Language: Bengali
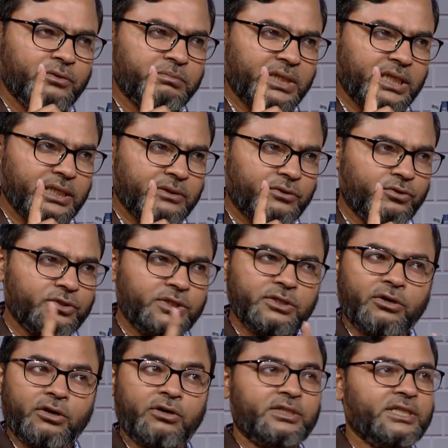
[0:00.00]
মানে ক্ষতি
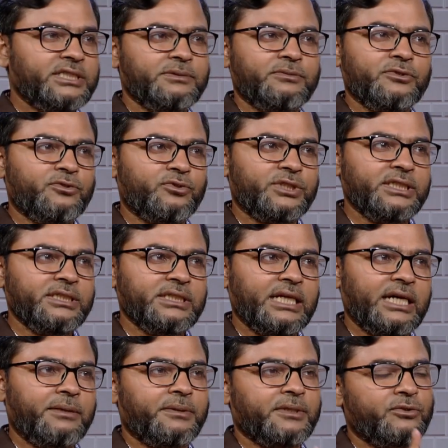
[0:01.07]
হওয়াটা যেমন কঠিন
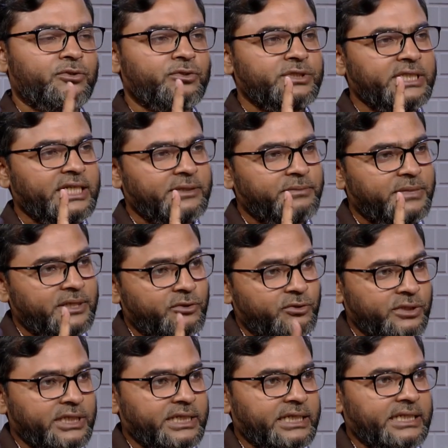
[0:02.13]
আবার ক্ষতি একবার
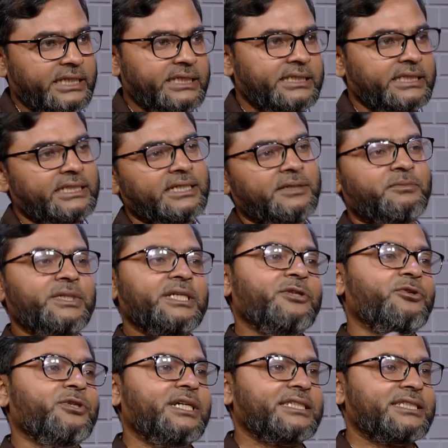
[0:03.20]
হয়ে গেলে এটা থেকে বের
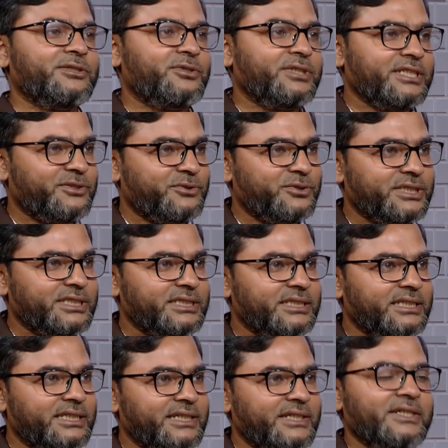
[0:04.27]
হয়ে আসা অনেক কঠিন
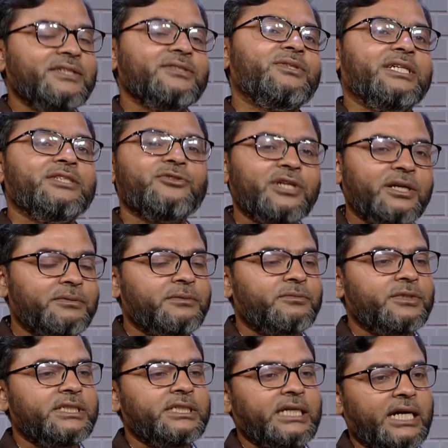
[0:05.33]
আচ্ছা। তো এই জন্য আমরা
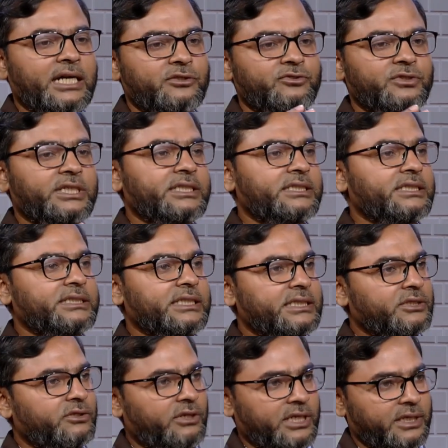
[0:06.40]
বলি হাঁটুর ক্ষেত্রে
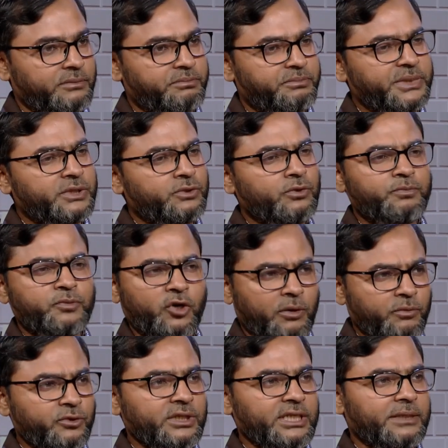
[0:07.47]
যেটি হয় খুব
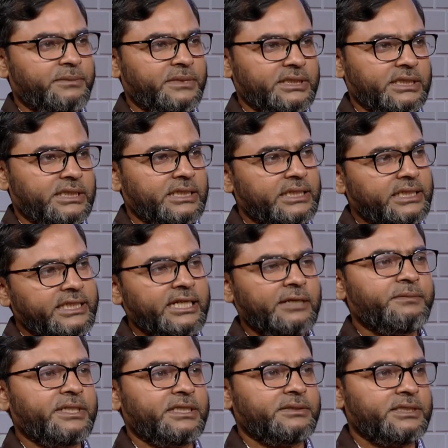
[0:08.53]
কমনলি আমরা দেখি
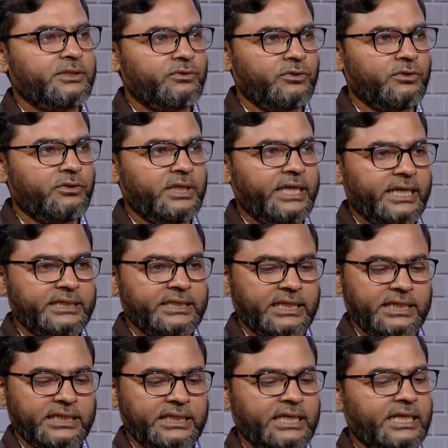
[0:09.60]
লিগামেন্ট যেগুলো একটা
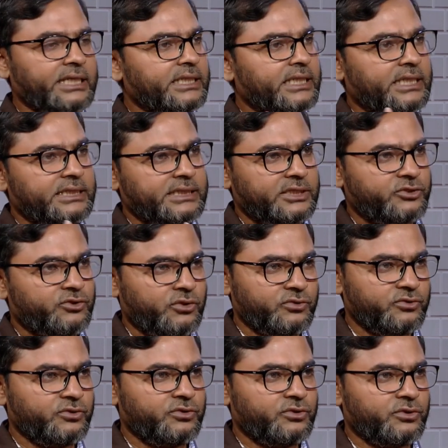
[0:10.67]
হাড়কে আরেকটা হাড়ের সাথে
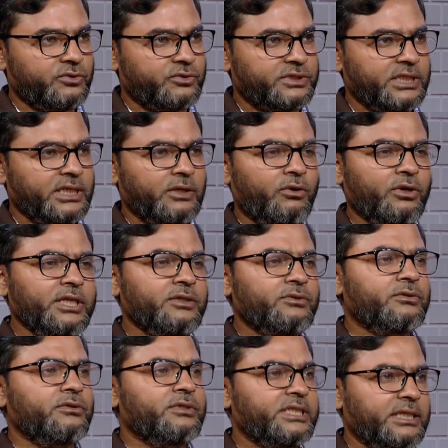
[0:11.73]
সংযুক্ত করছে
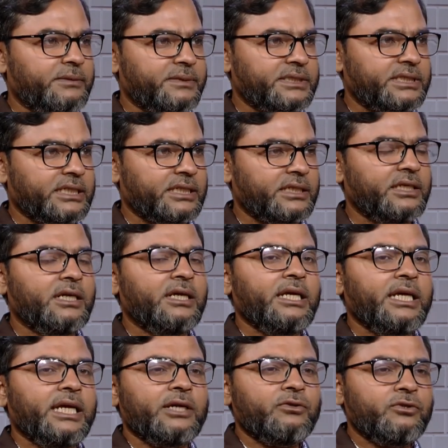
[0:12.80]
অনেকগুলো লিগামেন্ট থাকে
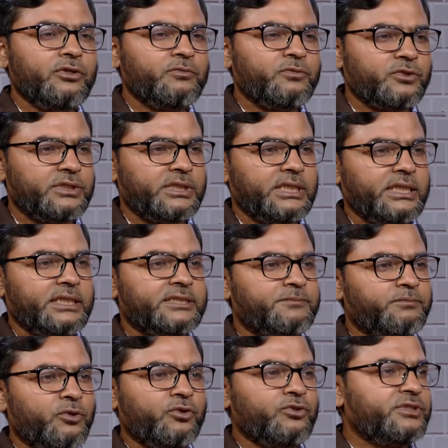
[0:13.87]
এগুলোর মধ্যে
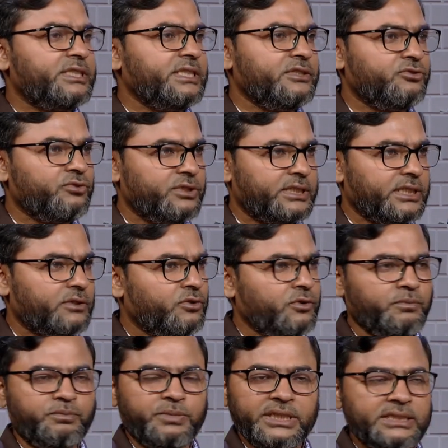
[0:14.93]
স্পোর্টস ইঞ্জুরিটা খুব
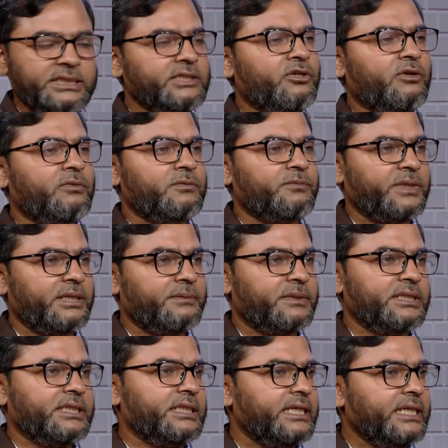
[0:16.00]
বেশি কমন পায় আমরা
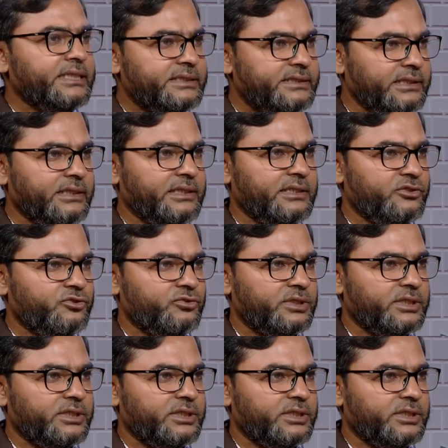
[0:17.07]
দেখি এসিএল ইঞ্জুরি